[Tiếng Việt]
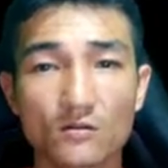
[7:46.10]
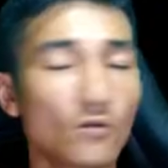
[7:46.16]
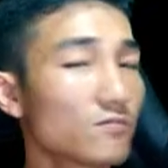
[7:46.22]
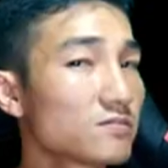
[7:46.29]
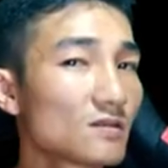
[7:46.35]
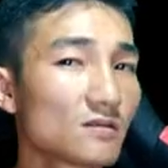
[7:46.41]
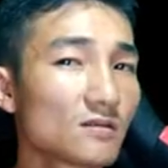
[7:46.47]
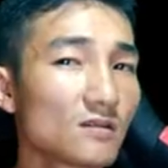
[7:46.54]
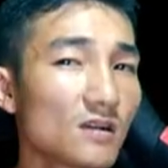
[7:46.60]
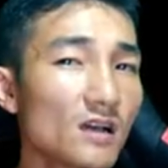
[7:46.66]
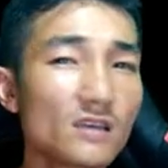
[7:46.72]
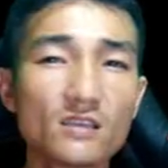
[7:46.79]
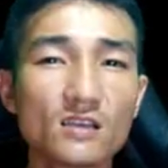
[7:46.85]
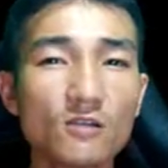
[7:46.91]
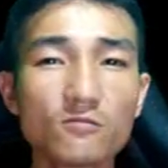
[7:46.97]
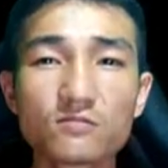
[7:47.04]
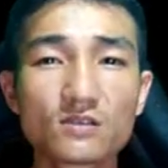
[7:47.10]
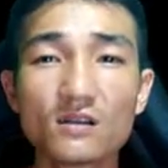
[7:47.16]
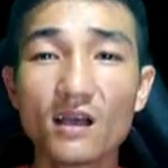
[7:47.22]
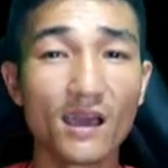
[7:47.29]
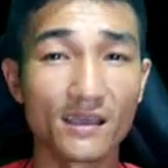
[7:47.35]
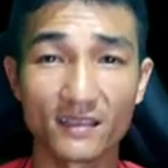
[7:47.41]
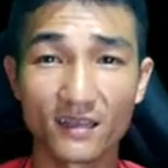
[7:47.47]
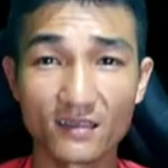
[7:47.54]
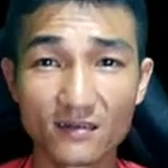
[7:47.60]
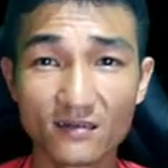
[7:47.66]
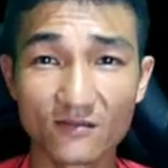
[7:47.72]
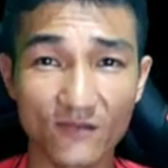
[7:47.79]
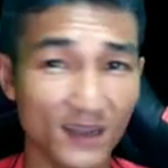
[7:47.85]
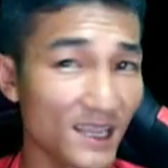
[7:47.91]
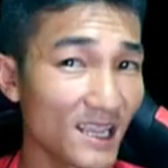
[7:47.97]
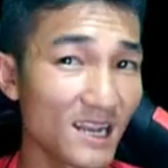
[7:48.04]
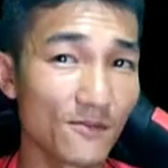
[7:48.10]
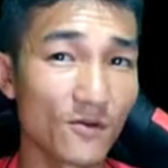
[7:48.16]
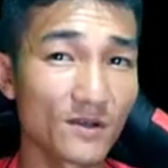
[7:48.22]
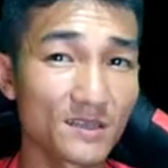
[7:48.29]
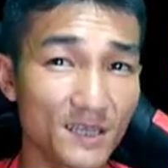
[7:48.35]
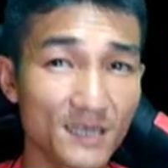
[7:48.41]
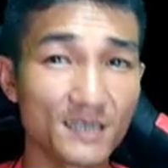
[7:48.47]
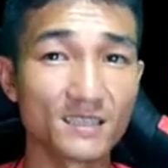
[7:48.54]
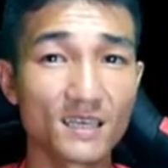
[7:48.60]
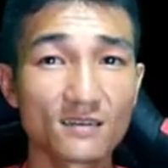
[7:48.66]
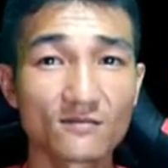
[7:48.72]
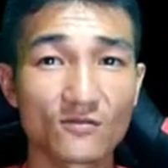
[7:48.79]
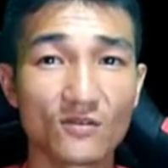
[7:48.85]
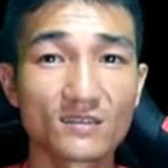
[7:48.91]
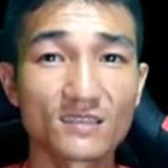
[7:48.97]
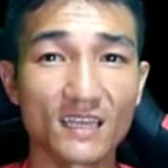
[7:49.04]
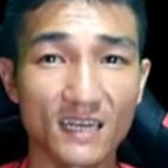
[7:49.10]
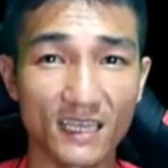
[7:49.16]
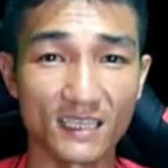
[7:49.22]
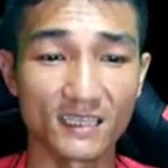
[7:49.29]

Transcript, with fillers: cũng y như lúc chưa hề chấn thương và đây là một cái kỳ tích của anh chàng